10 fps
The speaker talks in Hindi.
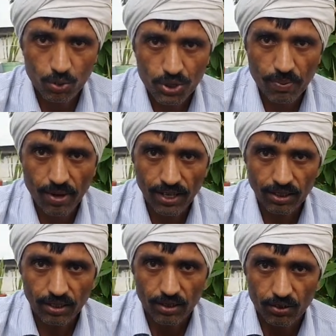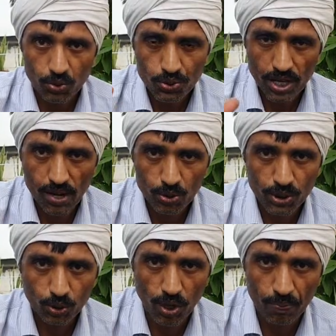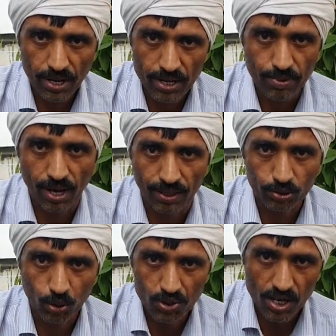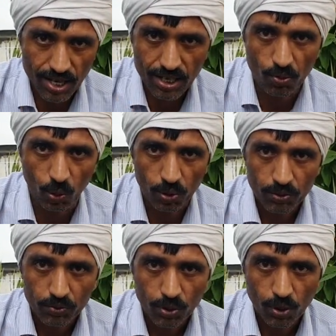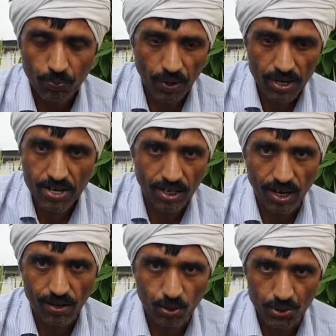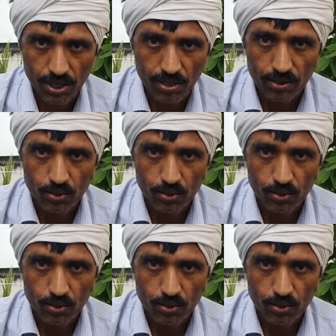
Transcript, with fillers: उसके बाद उसकी आंखों से थोड़ा पानी बहा थोड़ी सी लगी वो और पानी निकला आंखों से